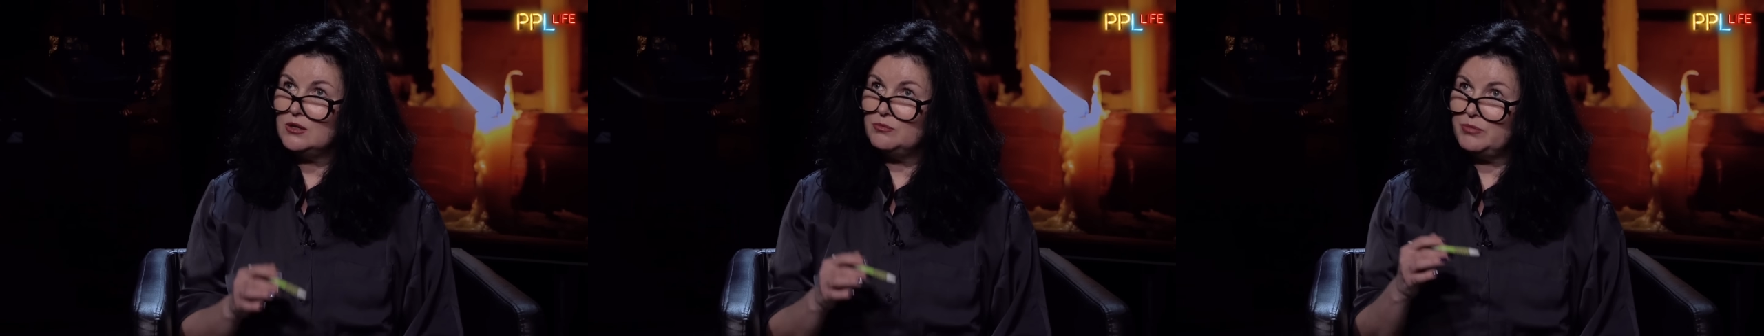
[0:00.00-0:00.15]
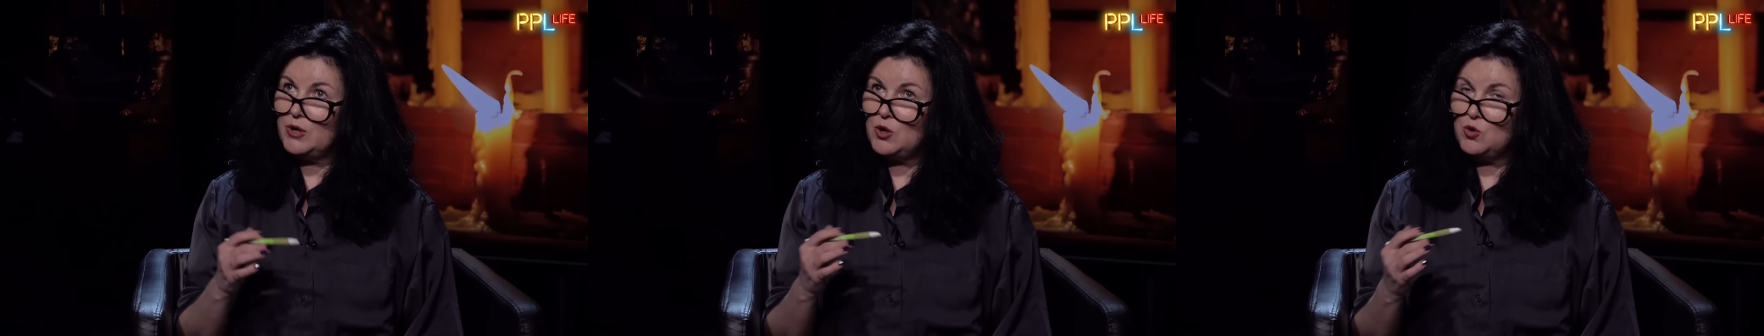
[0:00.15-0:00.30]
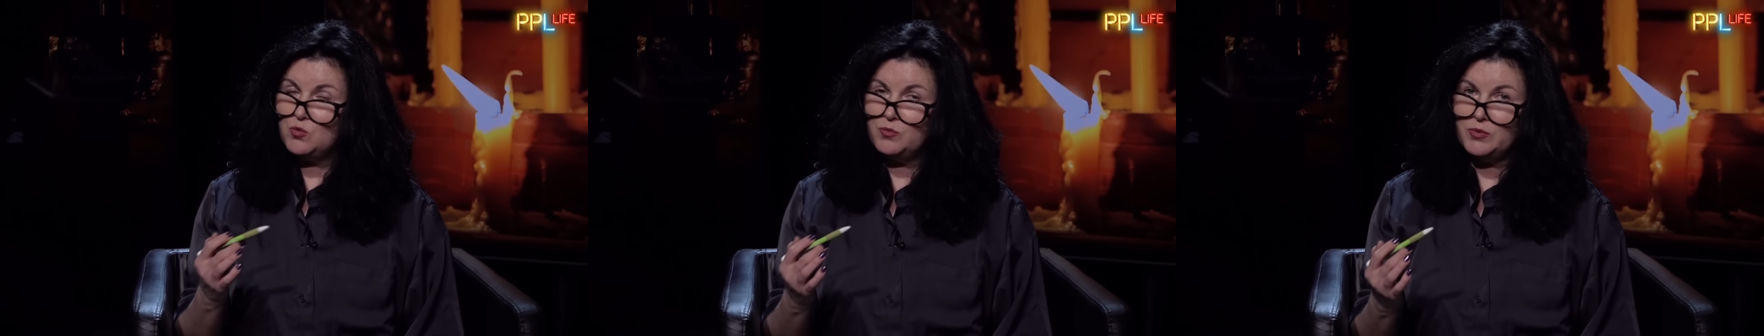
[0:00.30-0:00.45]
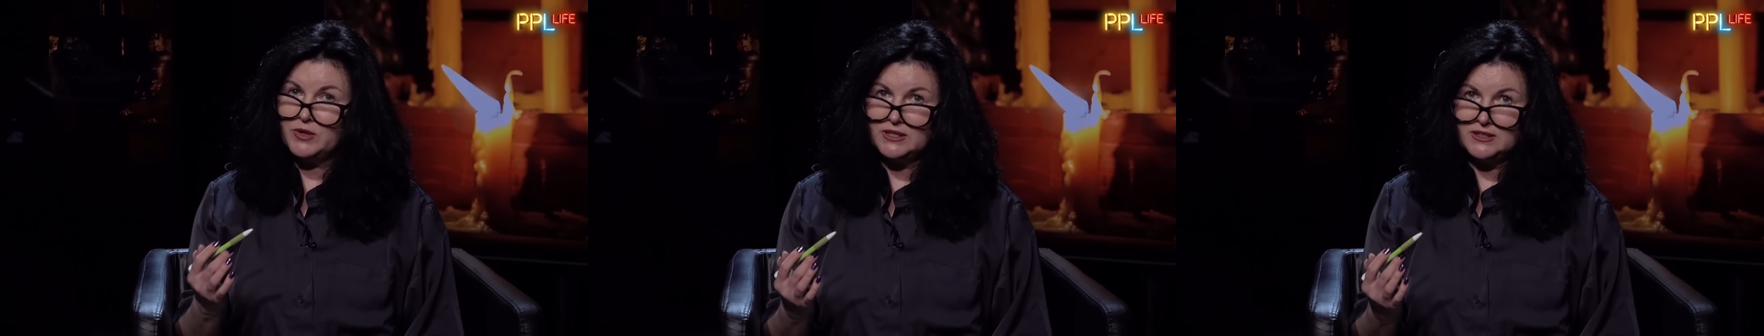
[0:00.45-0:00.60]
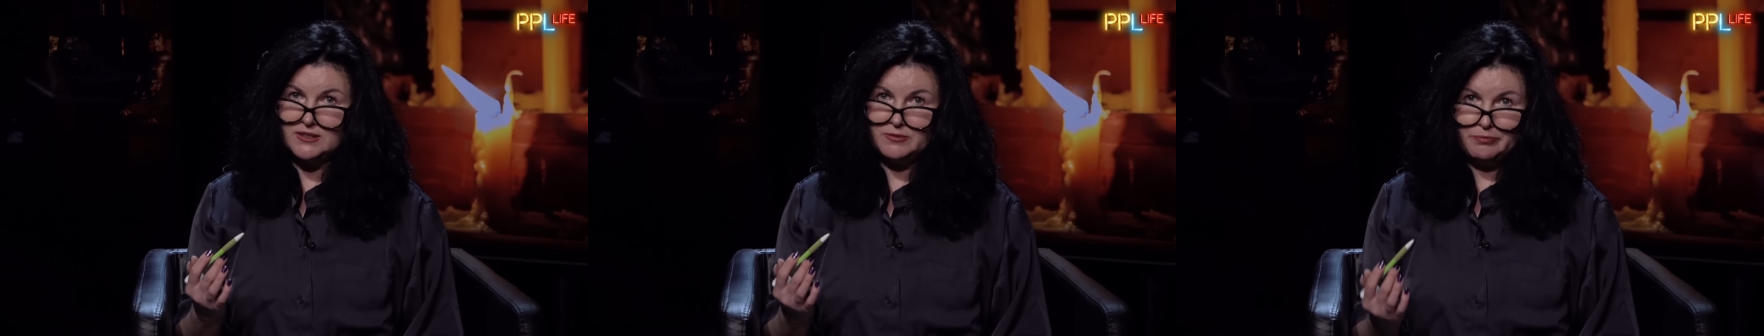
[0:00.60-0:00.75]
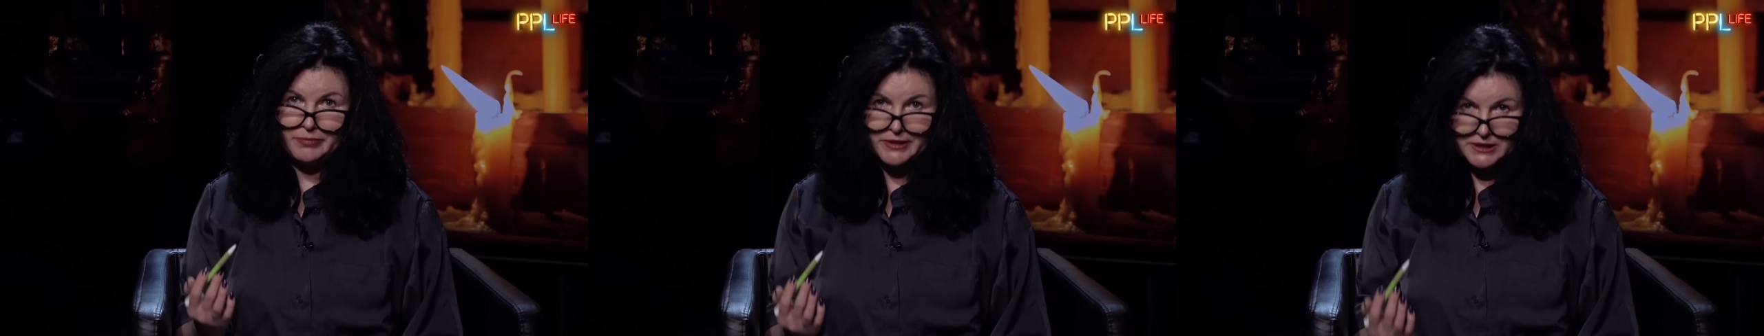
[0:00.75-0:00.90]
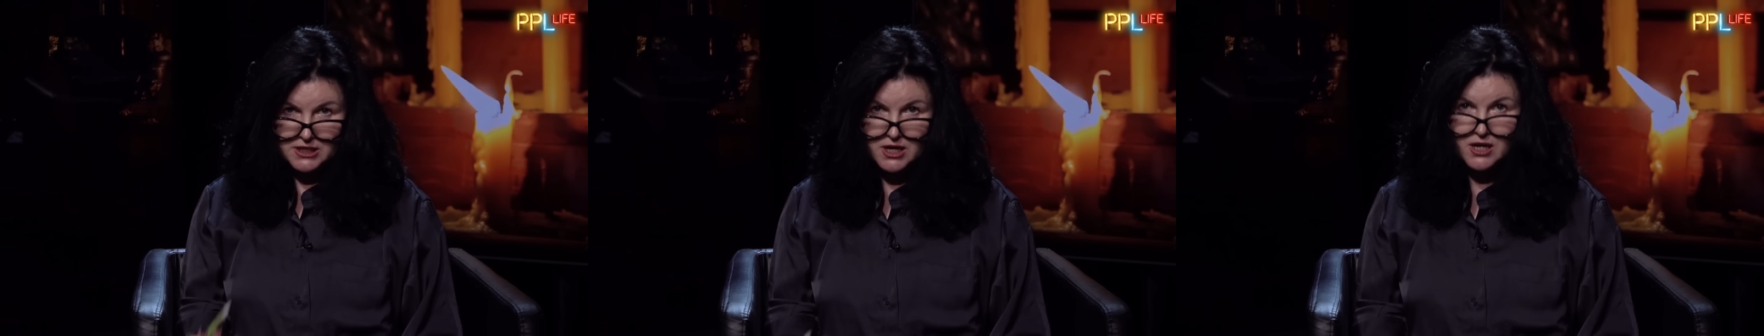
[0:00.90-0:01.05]
покупать
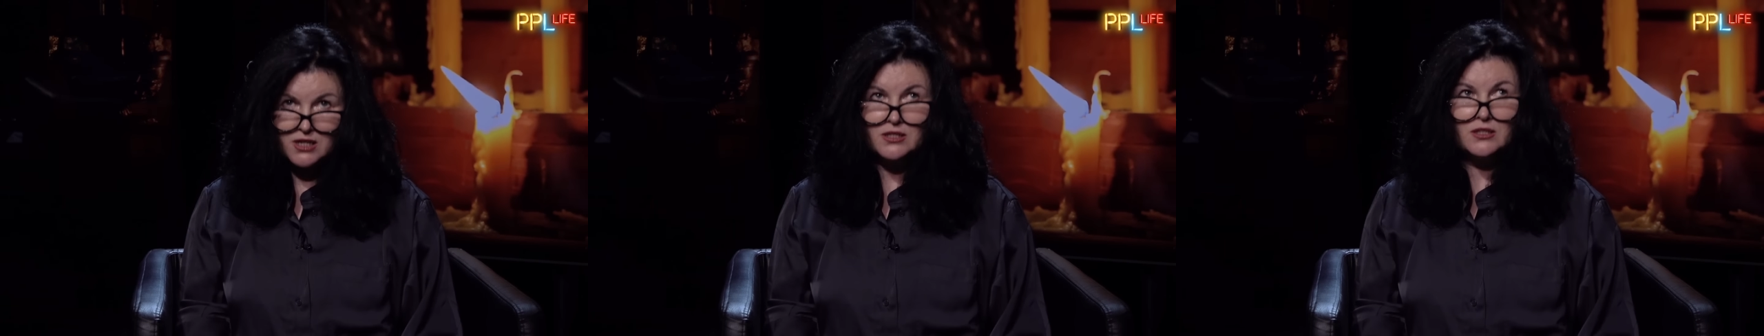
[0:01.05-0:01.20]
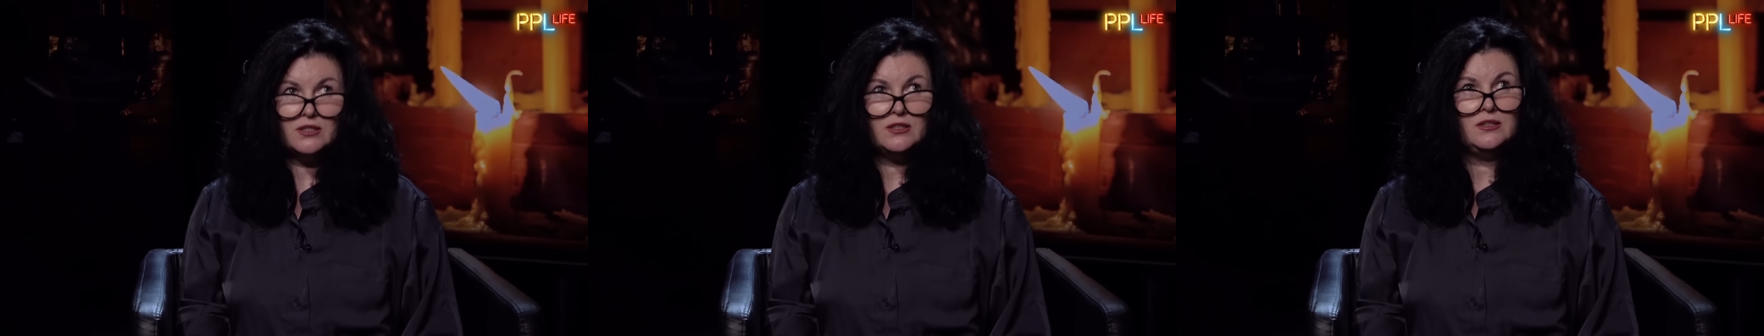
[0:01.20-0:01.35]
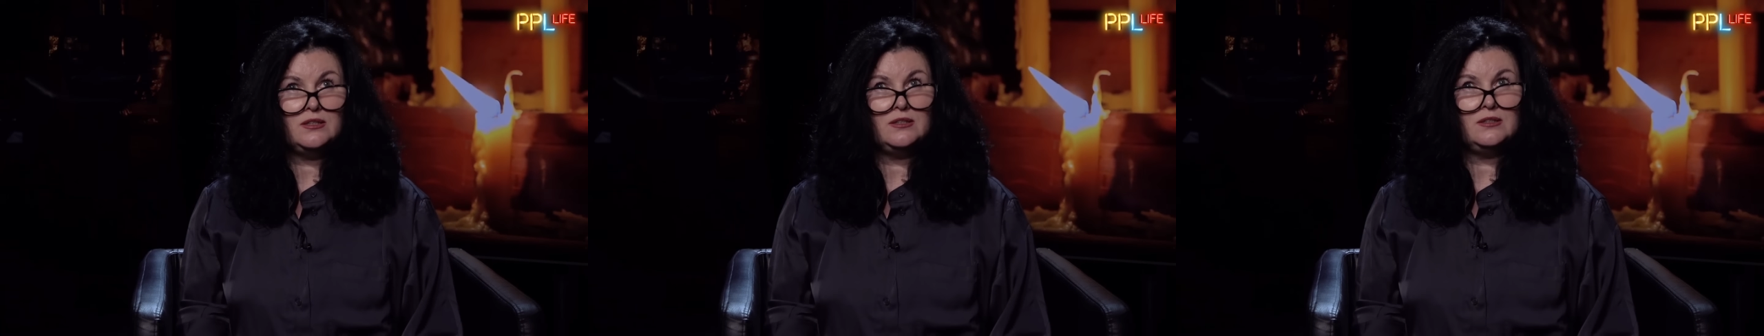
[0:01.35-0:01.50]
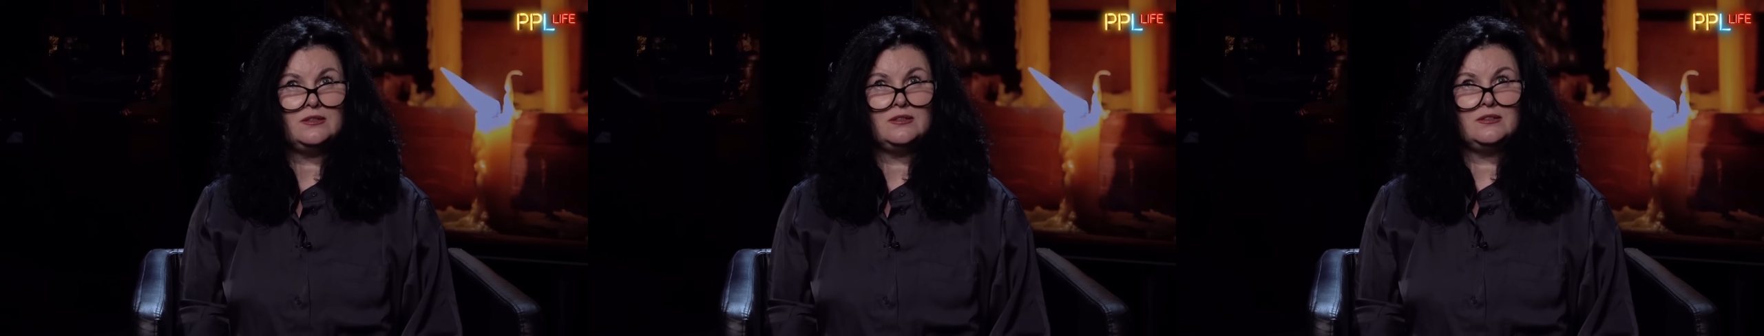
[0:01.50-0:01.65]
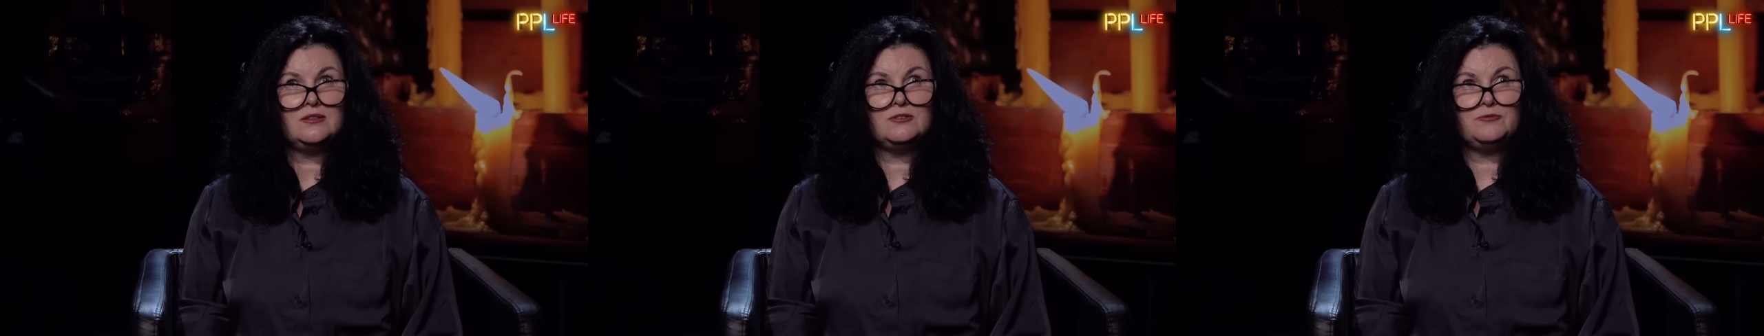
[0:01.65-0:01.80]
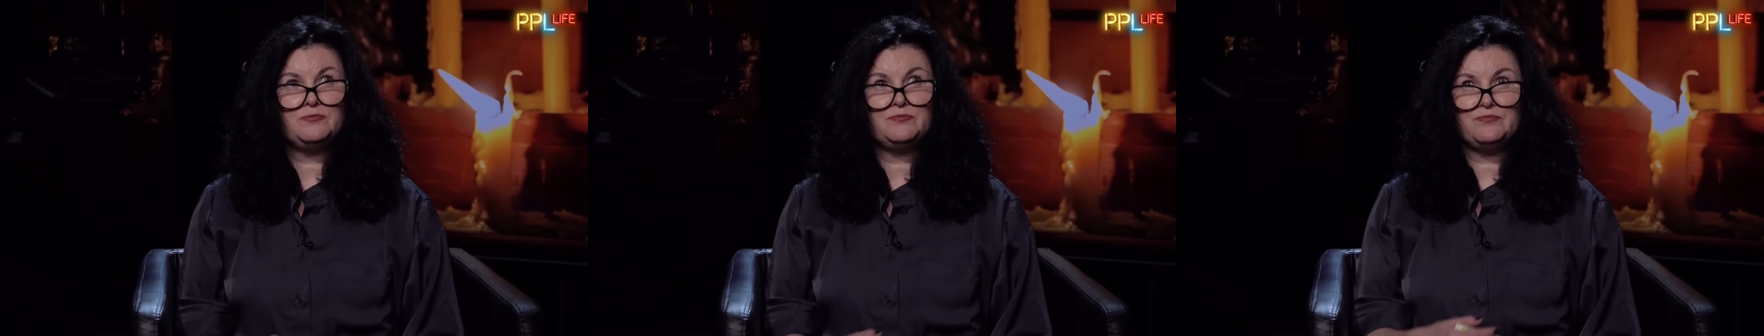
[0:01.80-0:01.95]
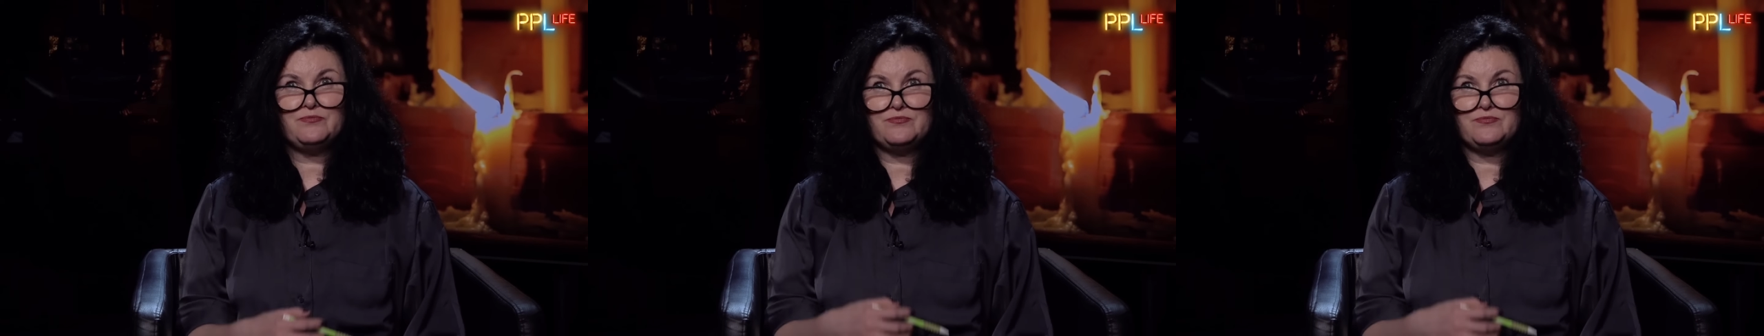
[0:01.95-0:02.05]
подарки,